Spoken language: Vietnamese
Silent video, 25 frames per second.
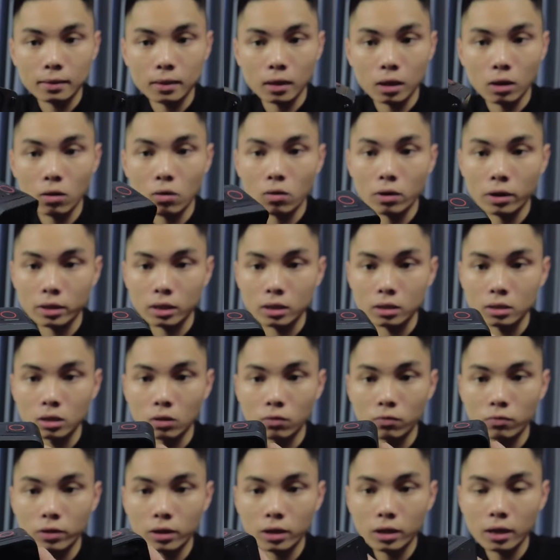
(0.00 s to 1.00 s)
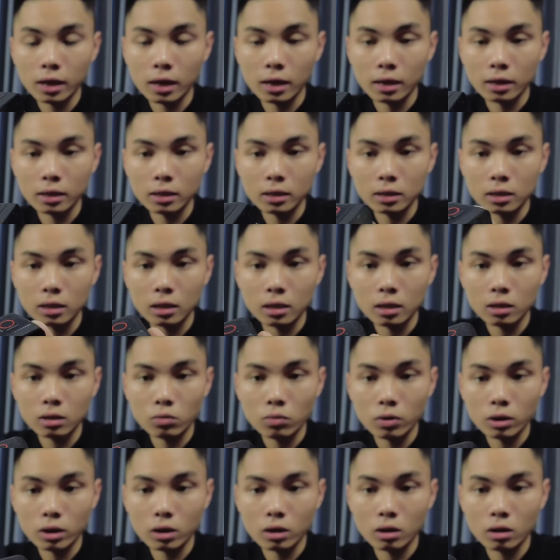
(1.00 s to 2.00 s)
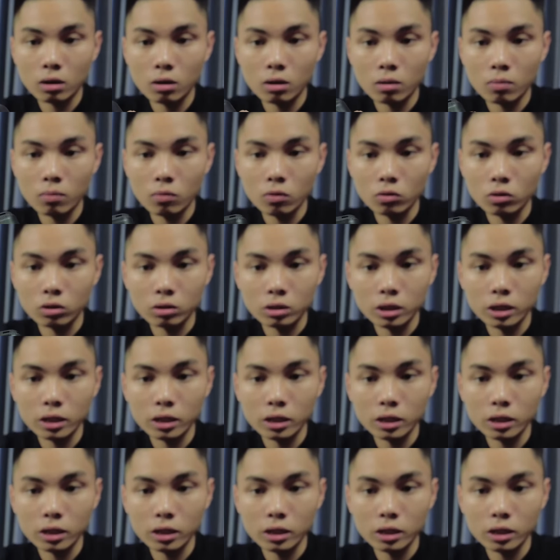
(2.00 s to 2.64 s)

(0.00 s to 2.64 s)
cái co này thì giống với cả à, One R 1